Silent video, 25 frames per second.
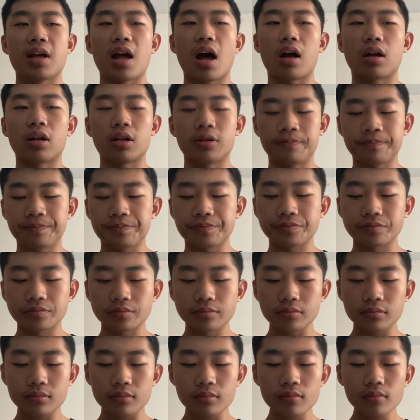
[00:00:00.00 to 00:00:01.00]
样的？
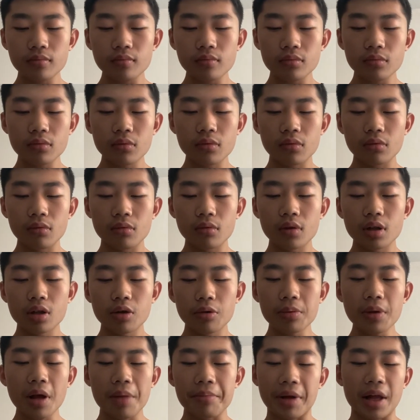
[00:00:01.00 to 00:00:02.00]

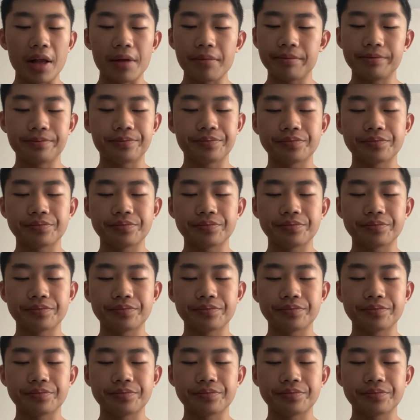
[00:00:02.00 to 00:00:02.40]
我不想喷。